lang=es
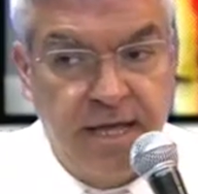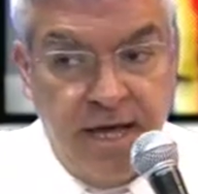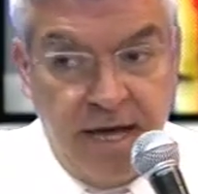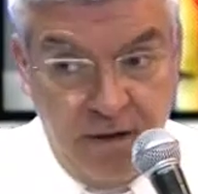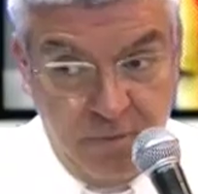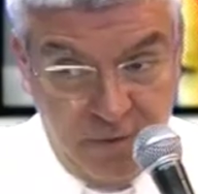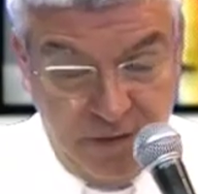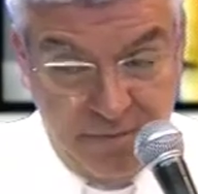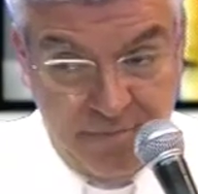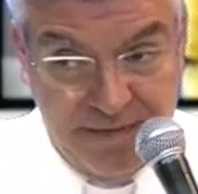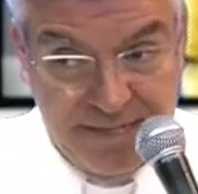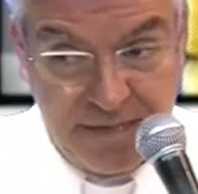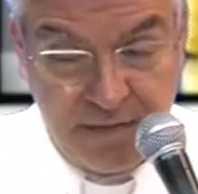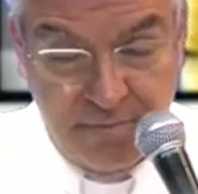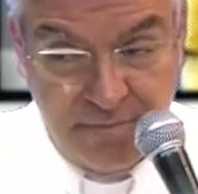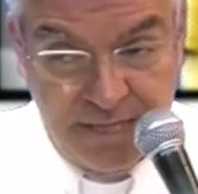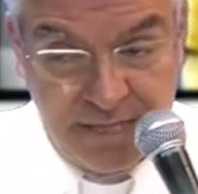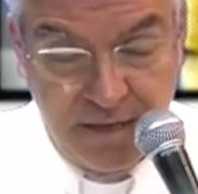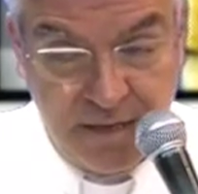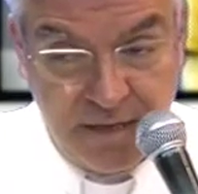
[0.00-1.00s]
Aunque
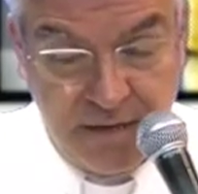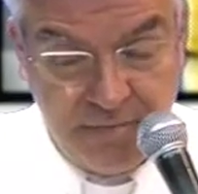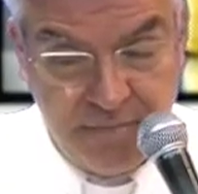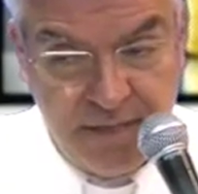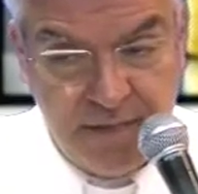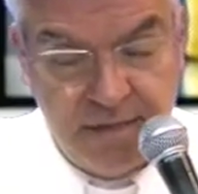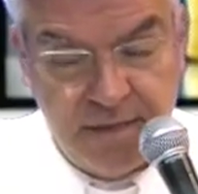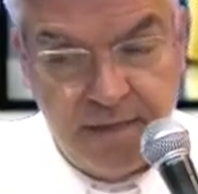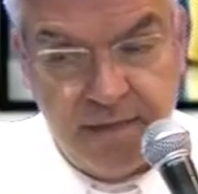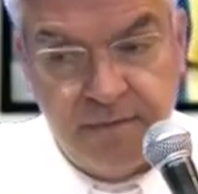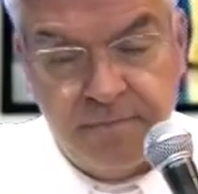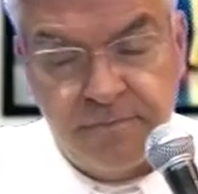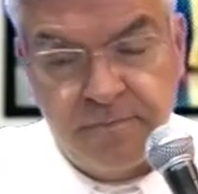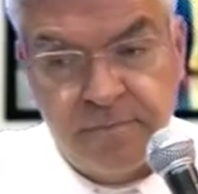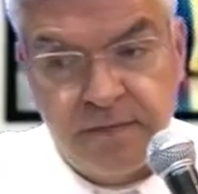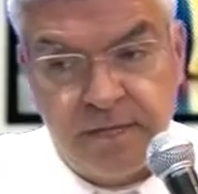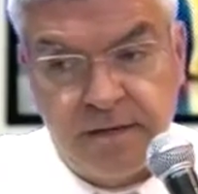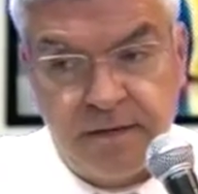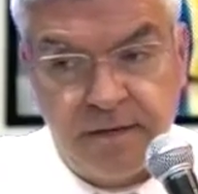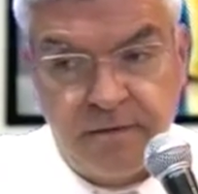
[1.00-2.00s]
matemáticamente,
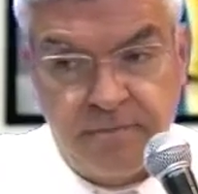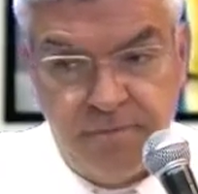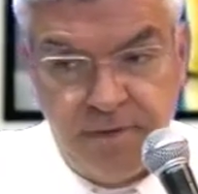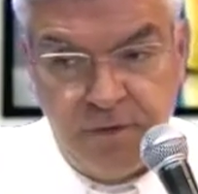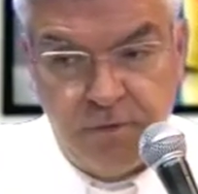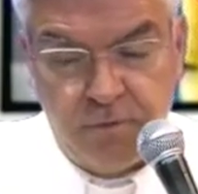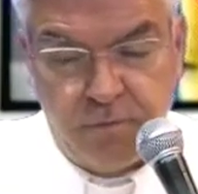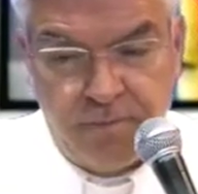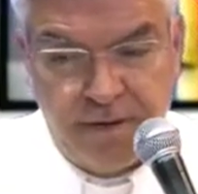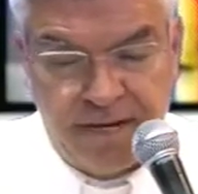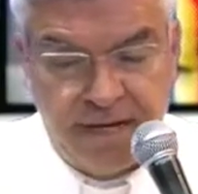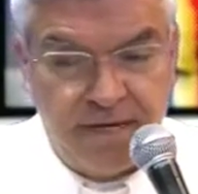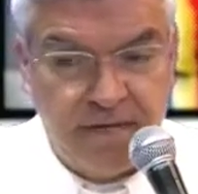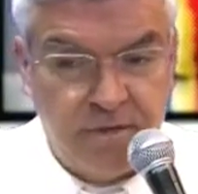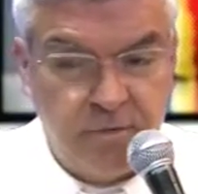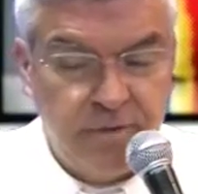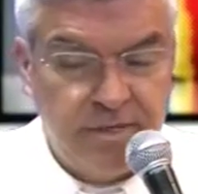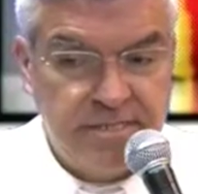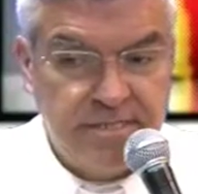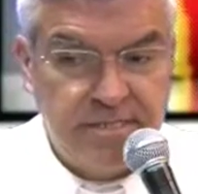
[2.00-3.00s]
repito, para que
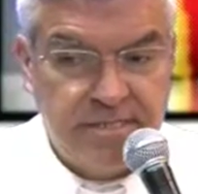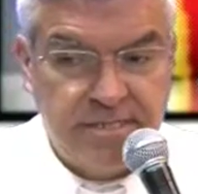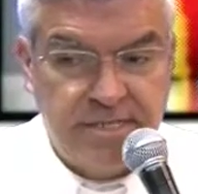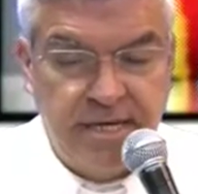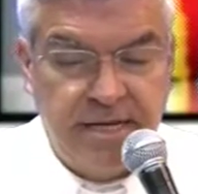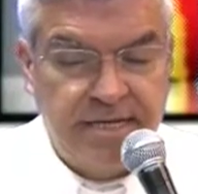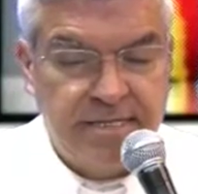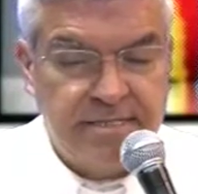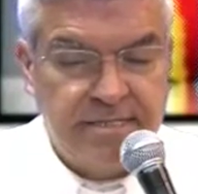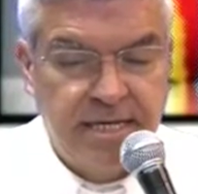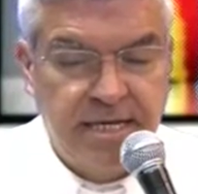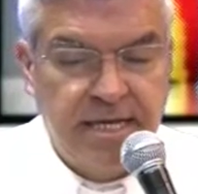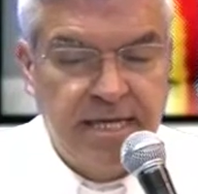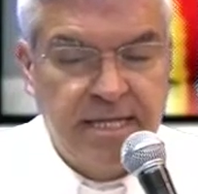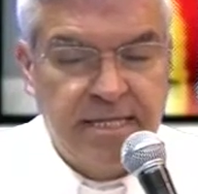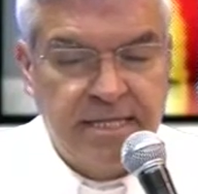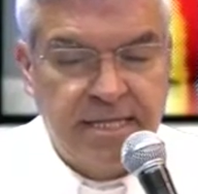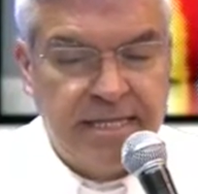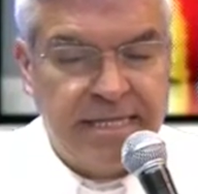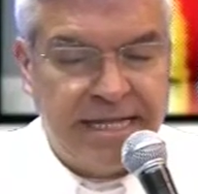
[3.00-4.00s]
tú existieras,
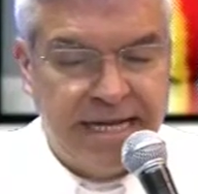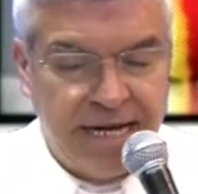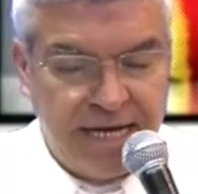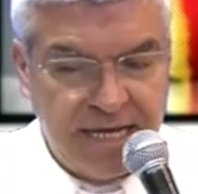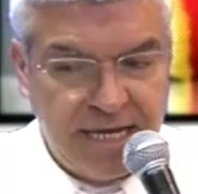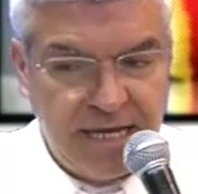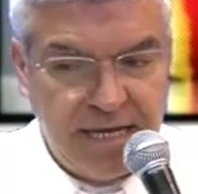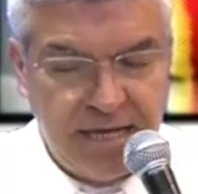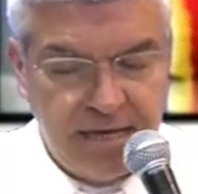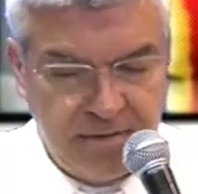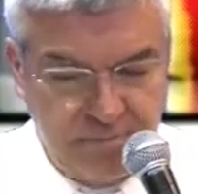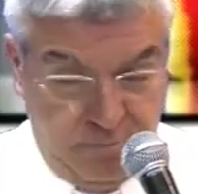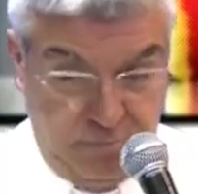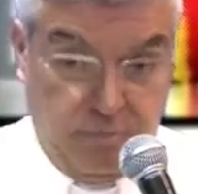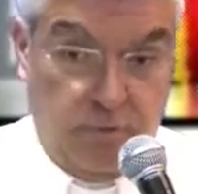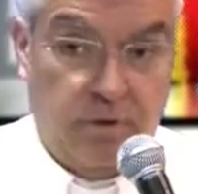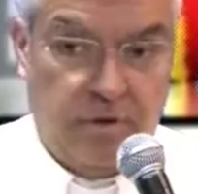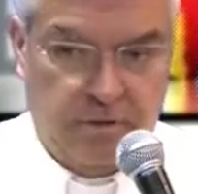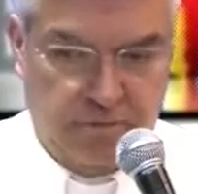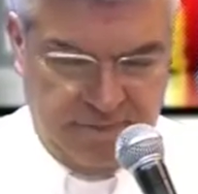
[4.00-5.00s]
tendría que,
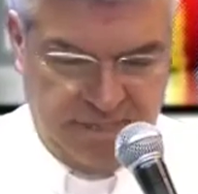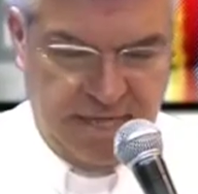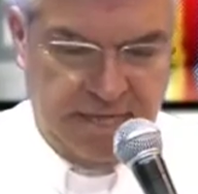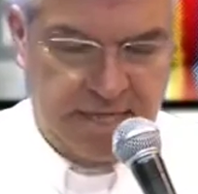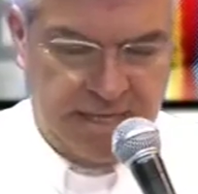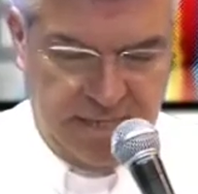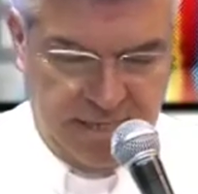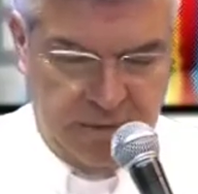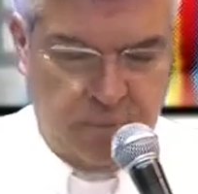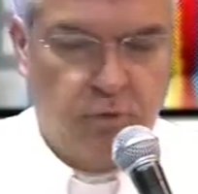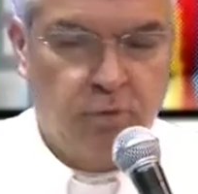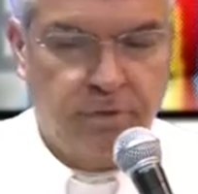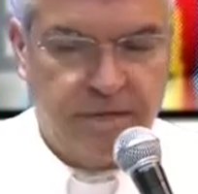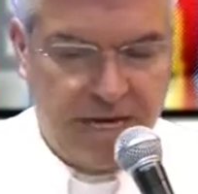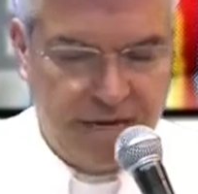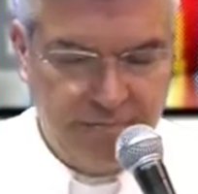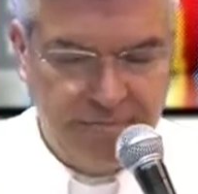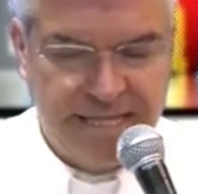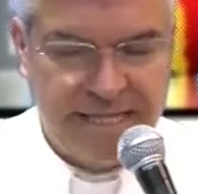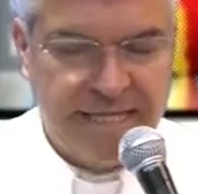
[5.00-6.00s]
o sea, que tú
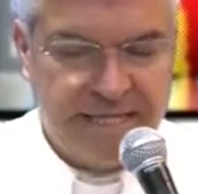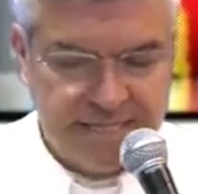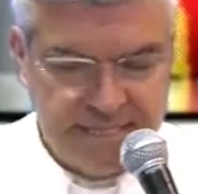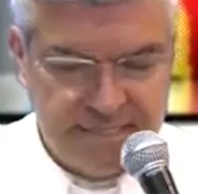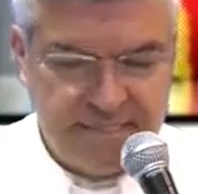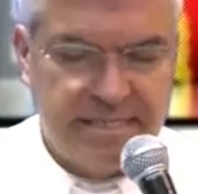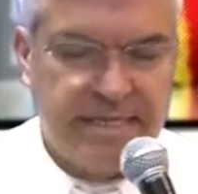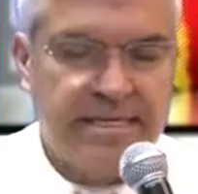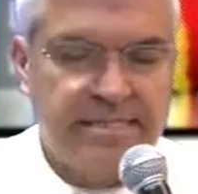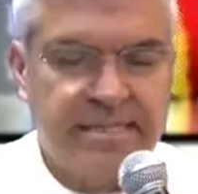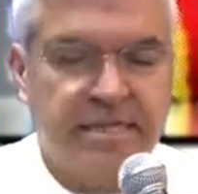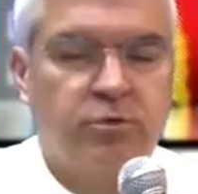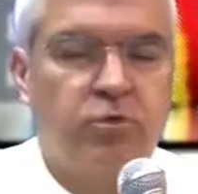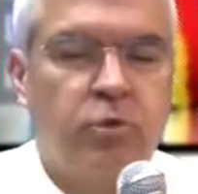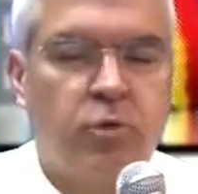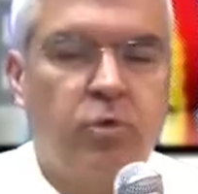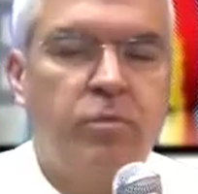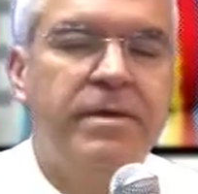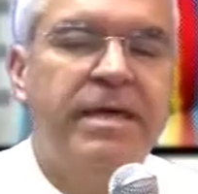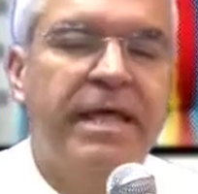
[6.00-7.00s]
realmente existieras, que
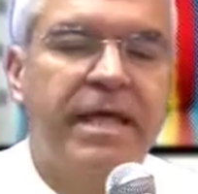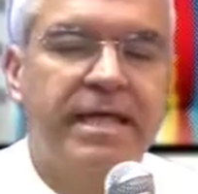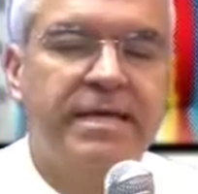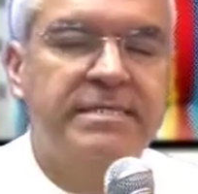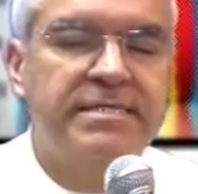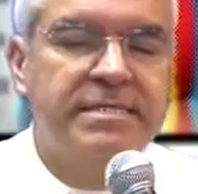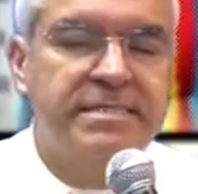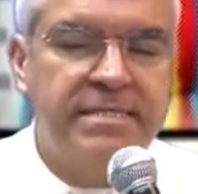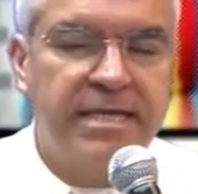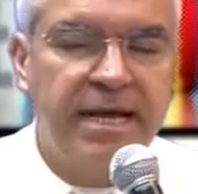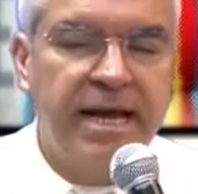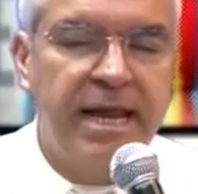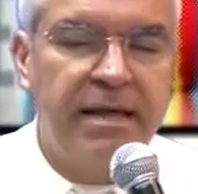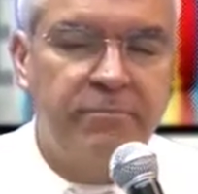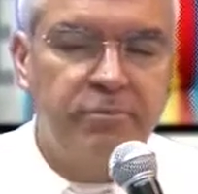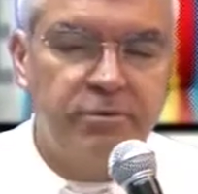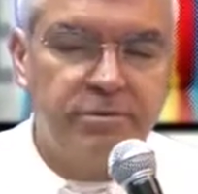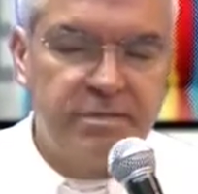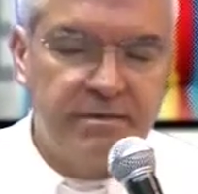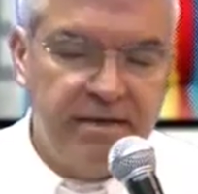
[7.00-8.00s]
tú existiera la
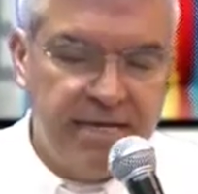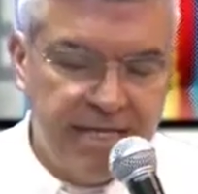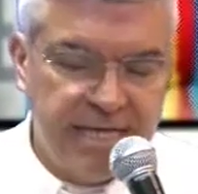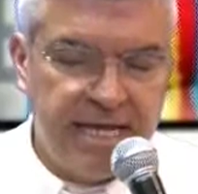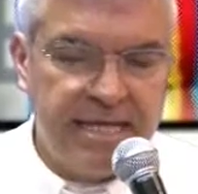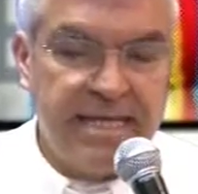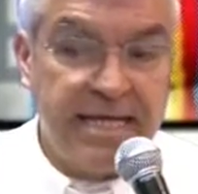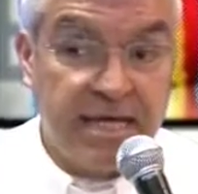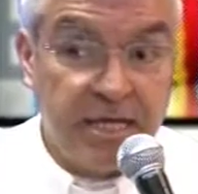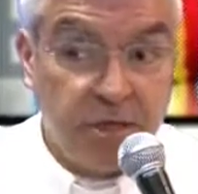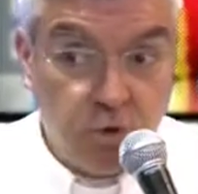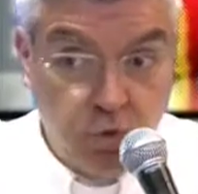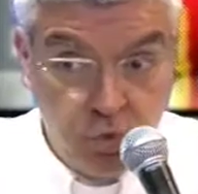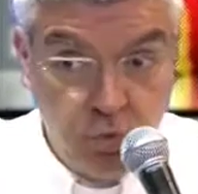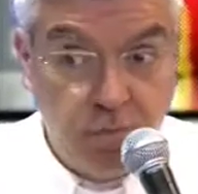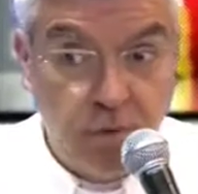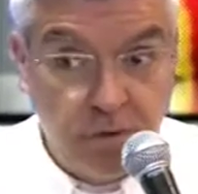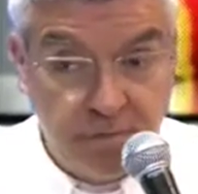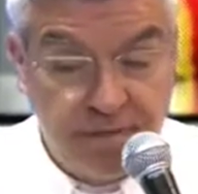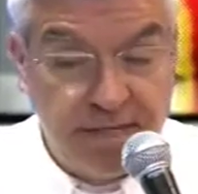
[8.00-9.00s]
posibilidad de que tú
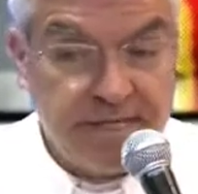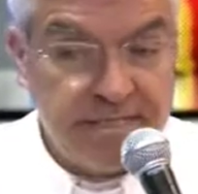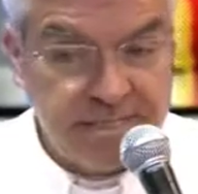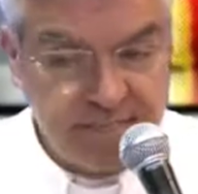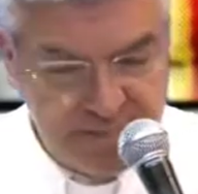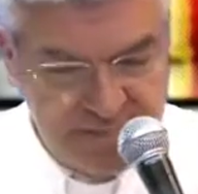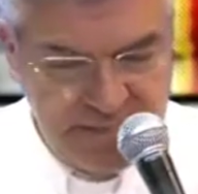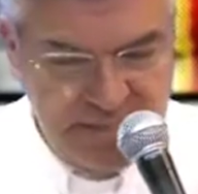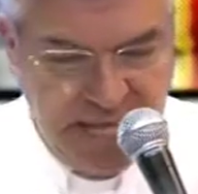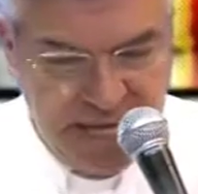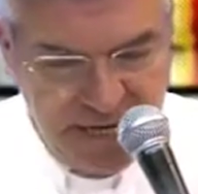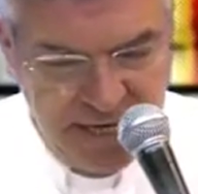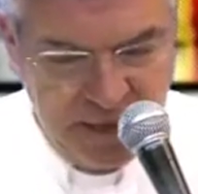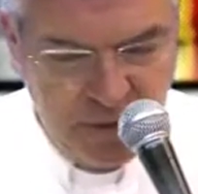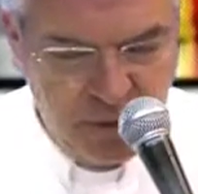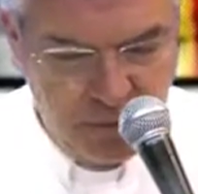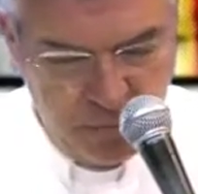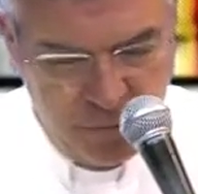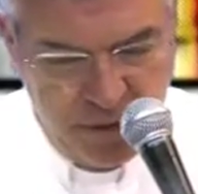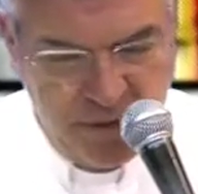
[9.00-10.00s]
volvieras cristal y
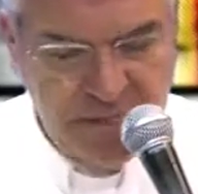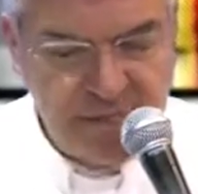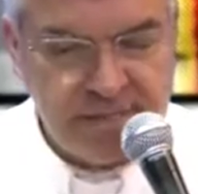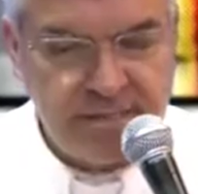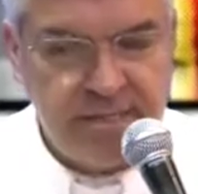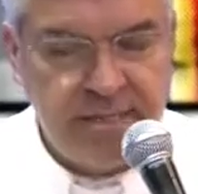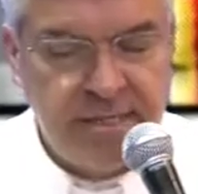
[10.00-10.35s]
como eres,